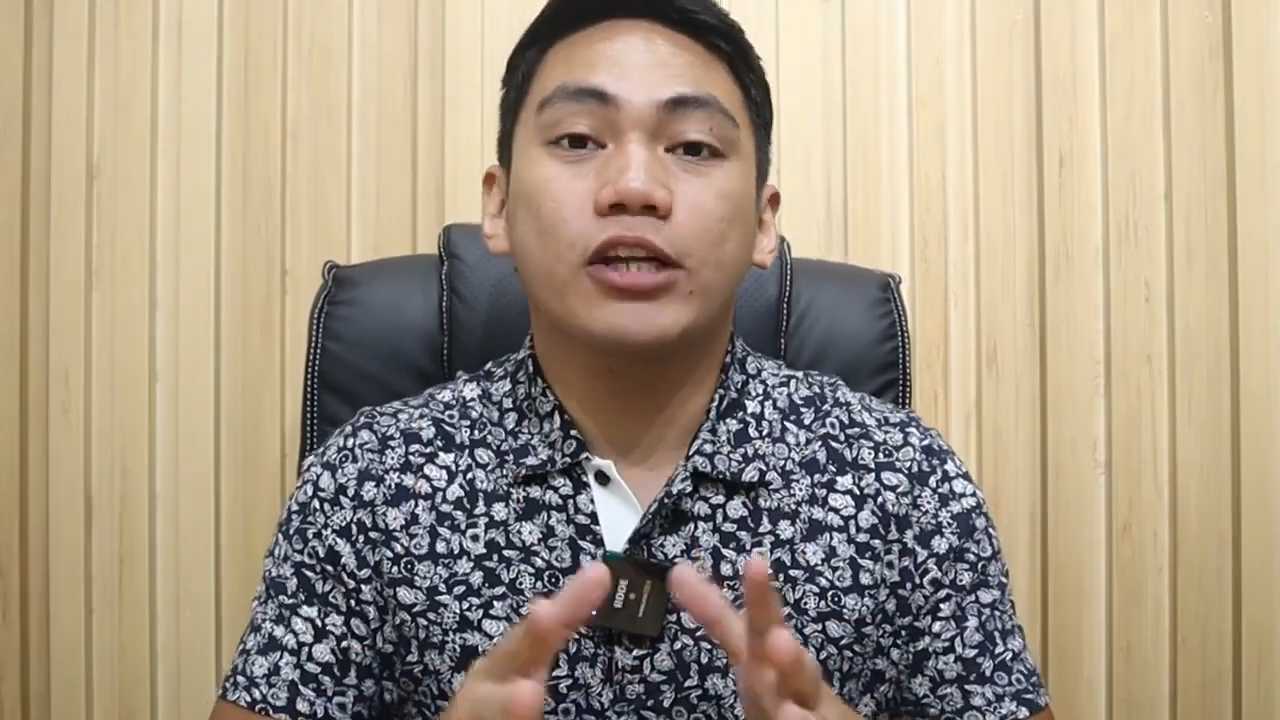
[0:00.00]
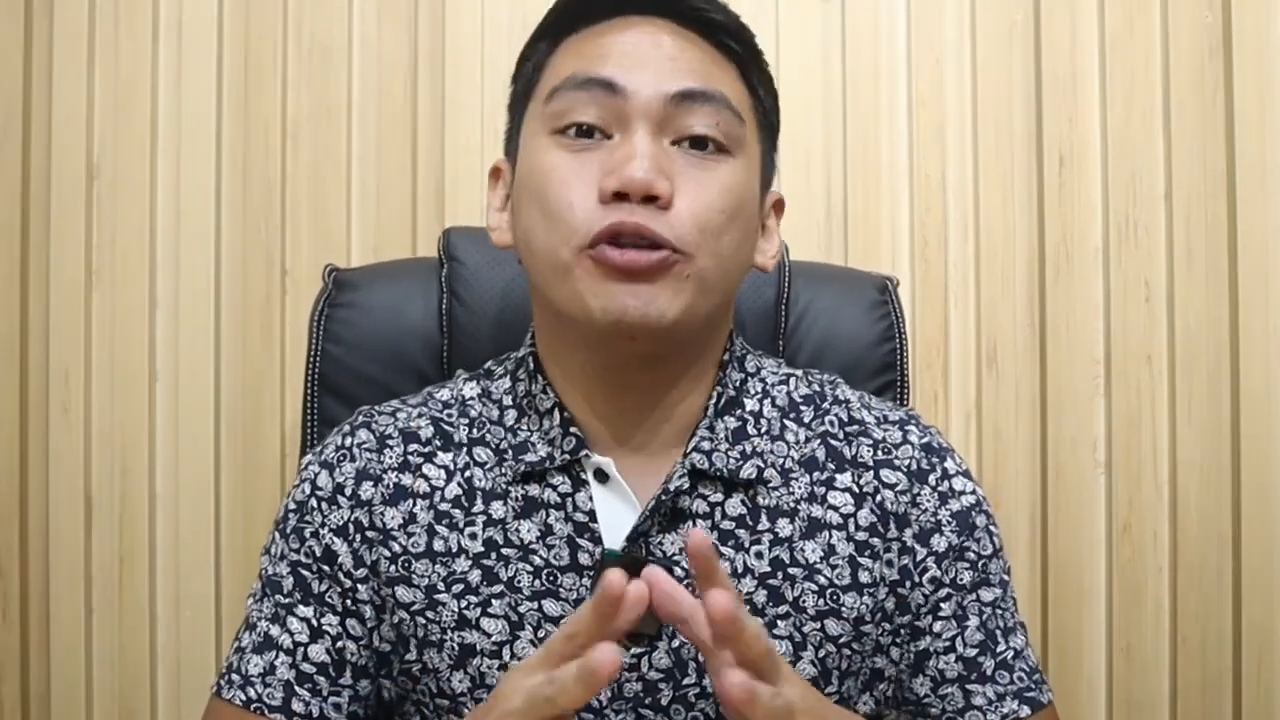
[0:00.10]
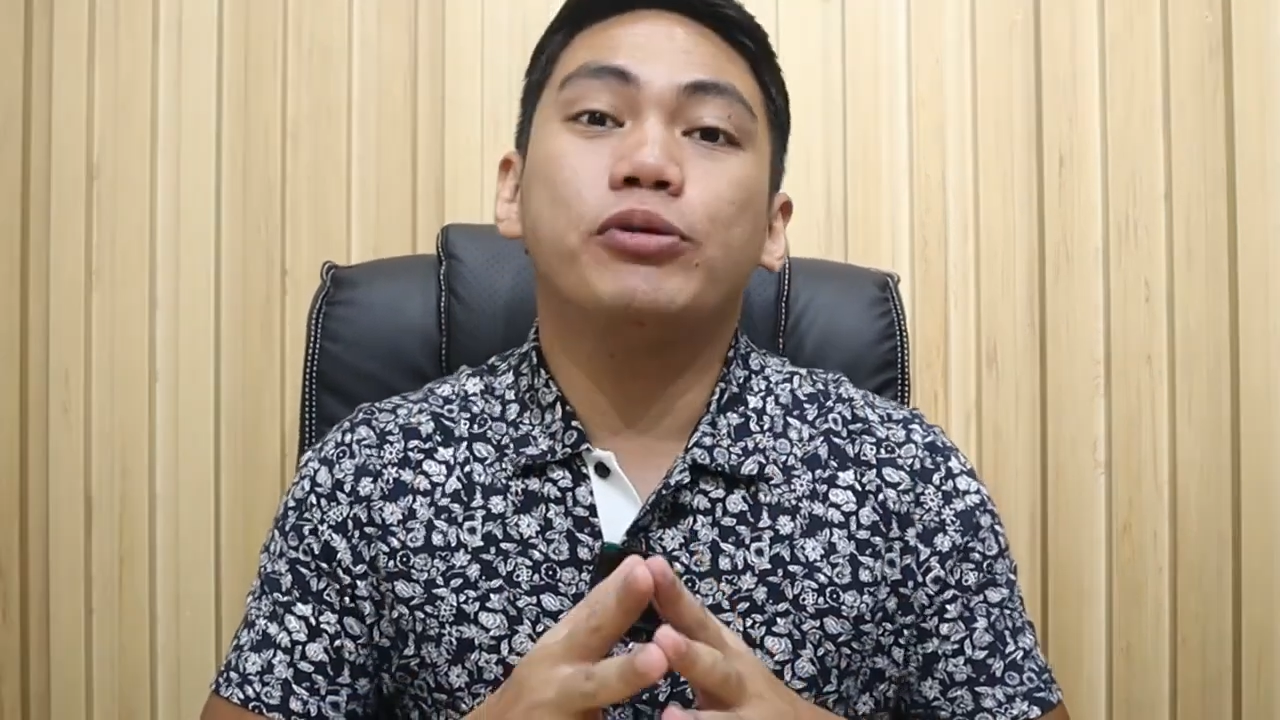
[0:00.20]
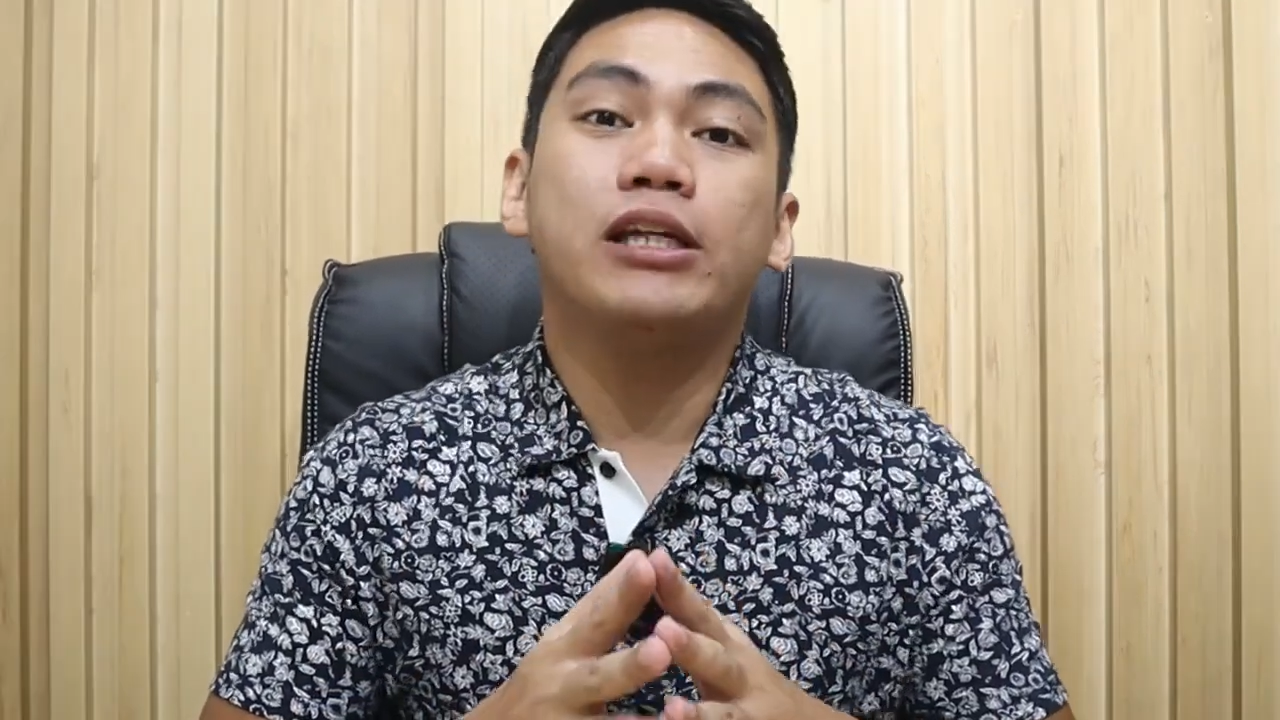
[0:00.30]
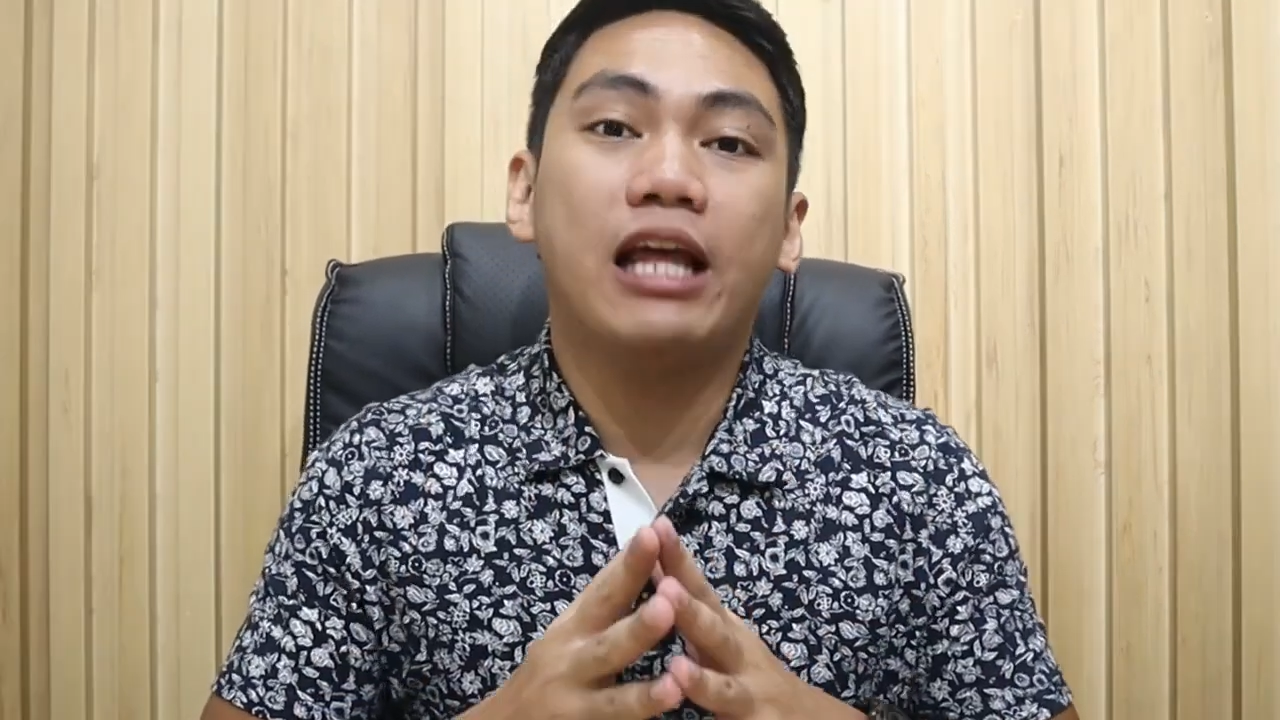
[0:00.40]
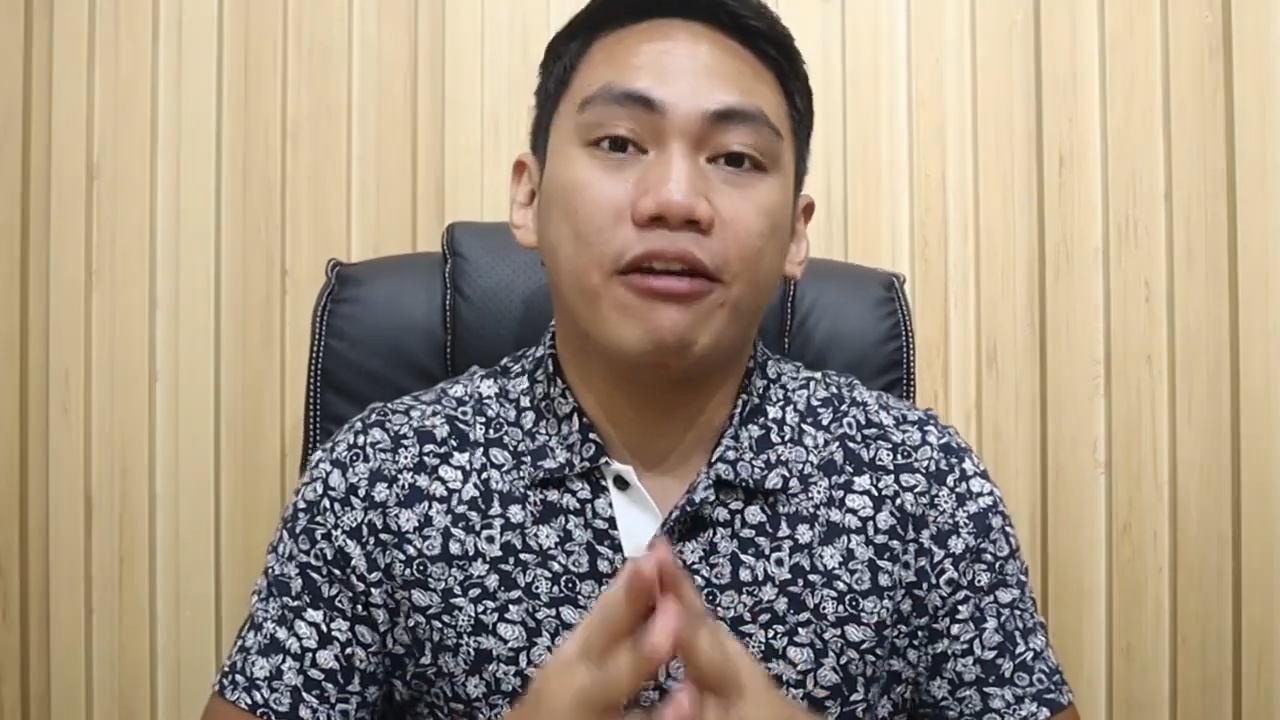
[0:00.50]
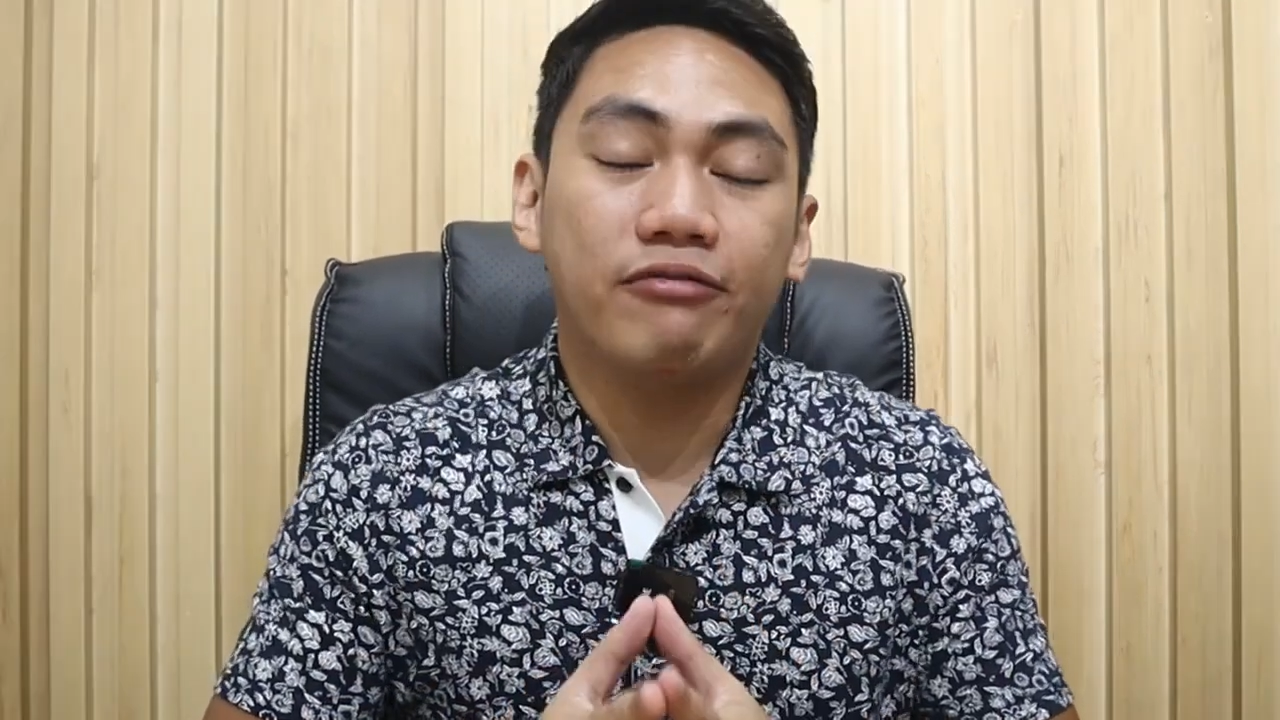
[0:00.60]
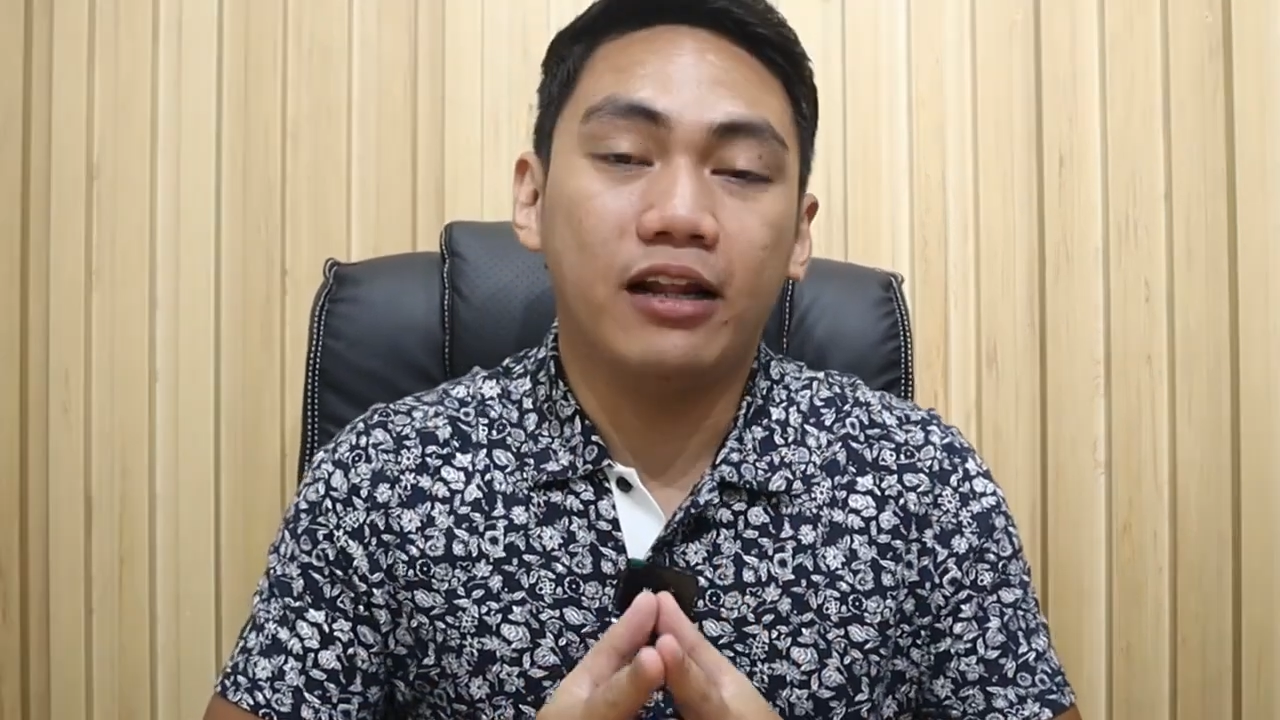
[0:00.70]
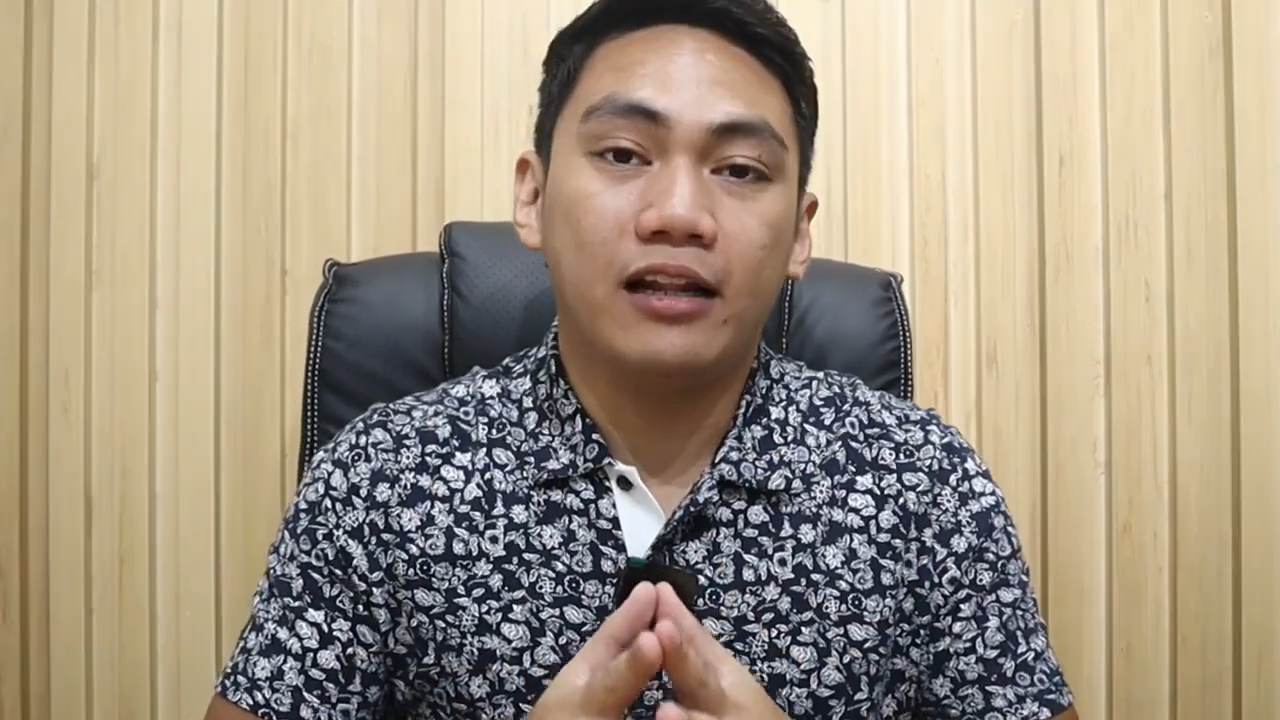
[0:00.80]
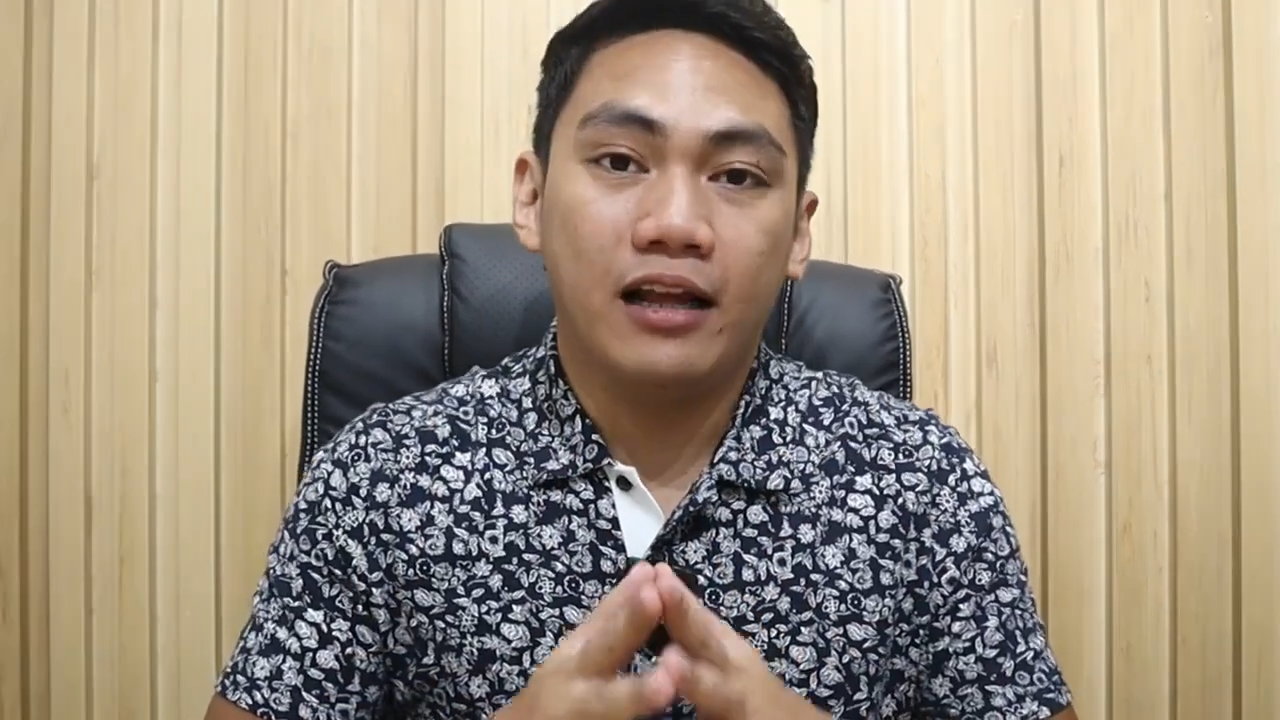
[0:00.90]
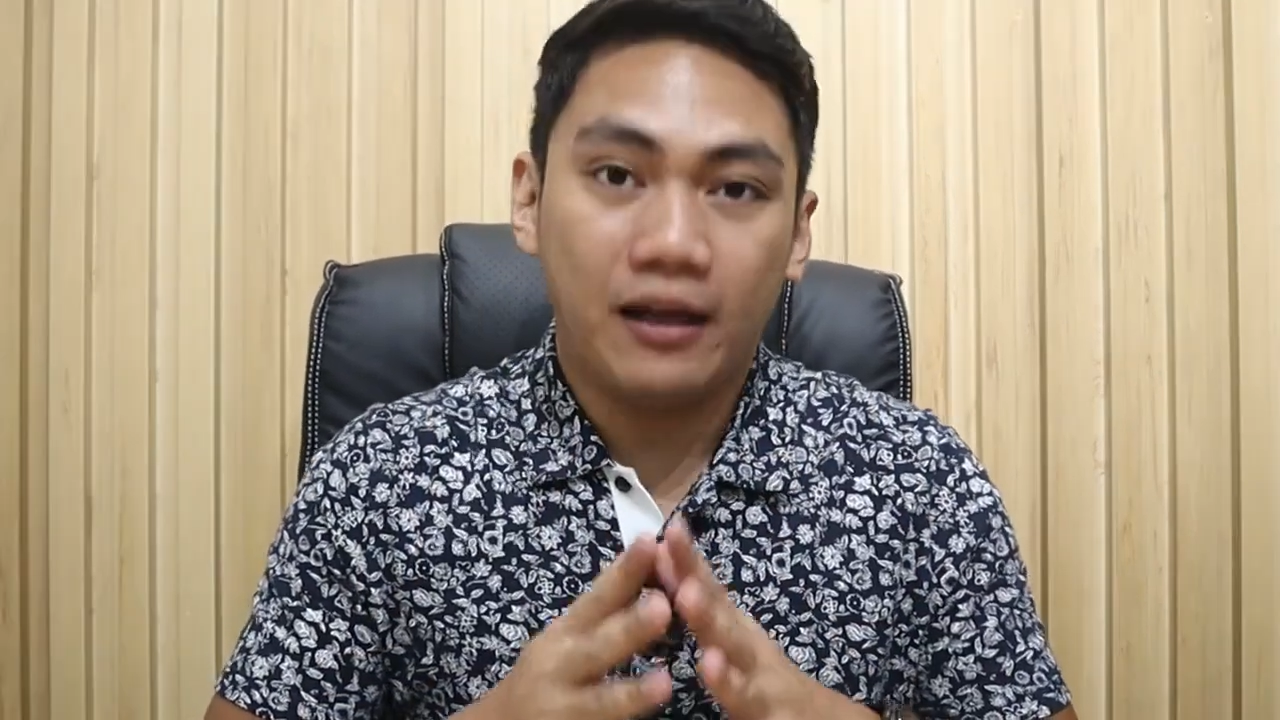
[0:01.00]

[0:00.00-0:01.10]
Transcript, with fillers: Unilevel